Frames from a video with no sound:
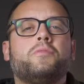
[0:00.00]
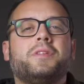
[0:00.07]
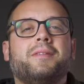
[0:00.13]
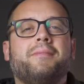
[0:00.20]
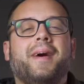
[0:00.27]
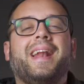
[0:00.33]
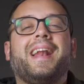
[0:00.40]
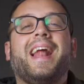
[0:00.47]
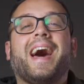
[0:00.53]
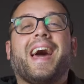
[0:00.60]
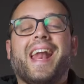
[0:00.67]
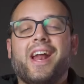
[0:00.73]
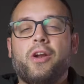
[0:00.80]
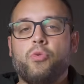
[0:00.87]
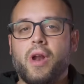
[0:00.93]
observar la
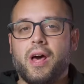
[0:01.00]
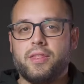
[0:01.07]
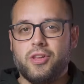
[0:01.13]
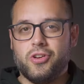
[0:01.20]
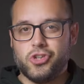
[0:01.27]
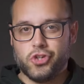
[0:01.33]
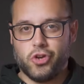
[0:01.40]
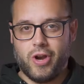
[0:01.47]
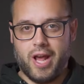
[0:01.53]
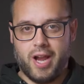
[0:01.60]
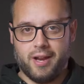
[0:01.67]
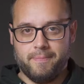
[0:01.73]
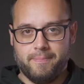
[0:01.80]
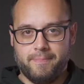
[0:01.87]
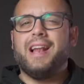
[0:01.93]
granulación
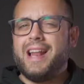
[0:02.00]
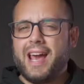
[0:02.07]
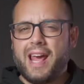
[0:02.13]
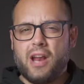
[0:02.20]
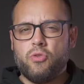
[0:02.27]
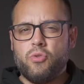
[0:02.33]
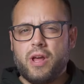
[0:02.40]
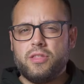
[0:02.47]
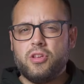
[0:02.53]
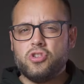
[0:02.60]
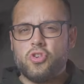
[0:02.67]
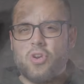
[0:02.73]
solar. La granulación